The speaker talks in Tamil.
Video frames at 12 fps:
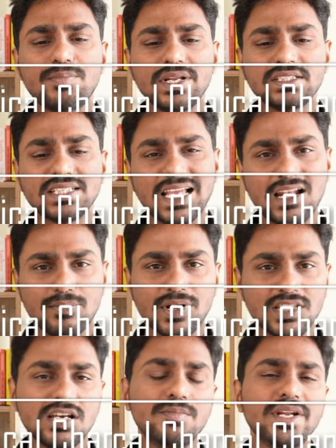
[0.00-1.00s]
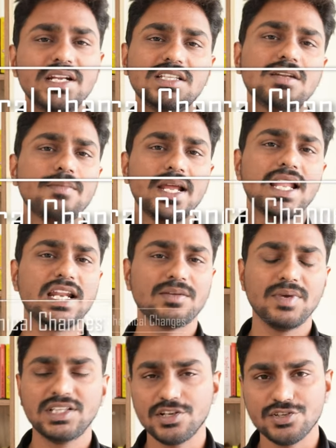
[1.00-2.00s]
எப்படி செயல்படுது அப்படின்றது நம்ம
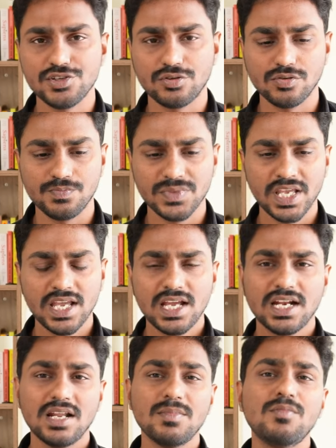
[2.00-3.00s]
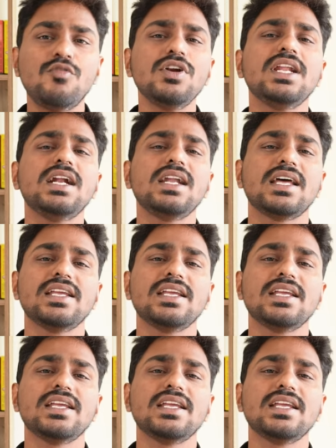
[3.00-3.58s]
எல்லாருக்குமே தெரிஞ்சிருக்கோம் நம்ம மூளையில்